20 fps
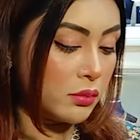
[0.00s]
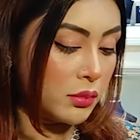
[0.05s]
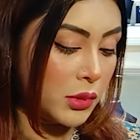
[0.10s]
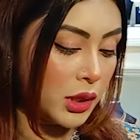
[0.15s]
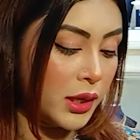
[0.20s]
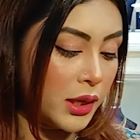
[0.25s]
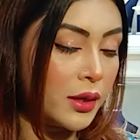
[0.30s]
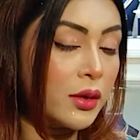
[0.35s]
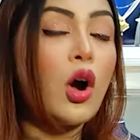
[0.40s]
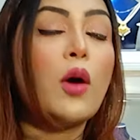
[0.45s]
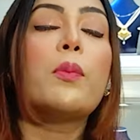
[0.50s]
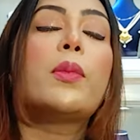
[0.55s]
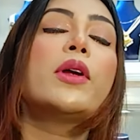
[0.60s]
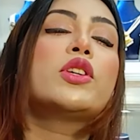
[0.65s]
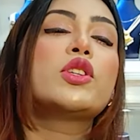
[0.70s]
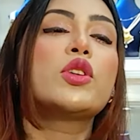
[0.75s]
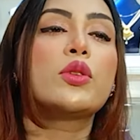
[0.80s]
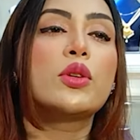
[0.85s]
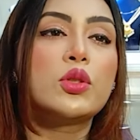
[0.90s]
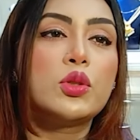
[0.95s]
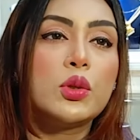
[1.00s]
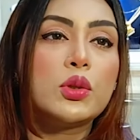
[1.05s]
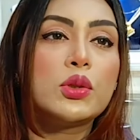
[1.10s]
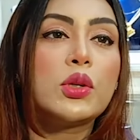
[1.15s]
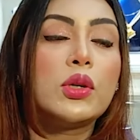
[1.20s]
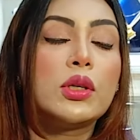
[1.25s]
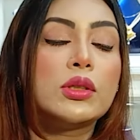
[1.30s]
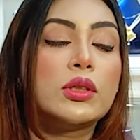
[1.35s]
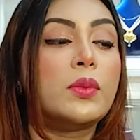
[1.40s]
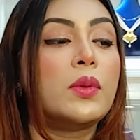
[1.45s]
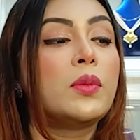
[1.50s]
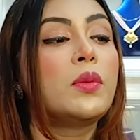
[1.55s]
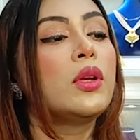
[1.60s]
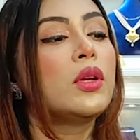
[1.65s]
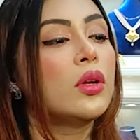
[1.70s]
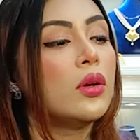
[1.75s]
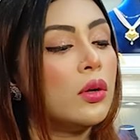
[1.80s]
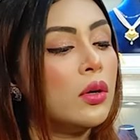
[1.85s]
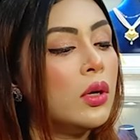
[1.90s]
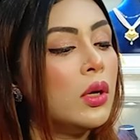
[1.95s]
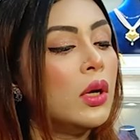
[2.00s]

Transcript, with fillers: মানে কোম্পানির সঙ্গে যুক্ত হলে তো বিভিন্ন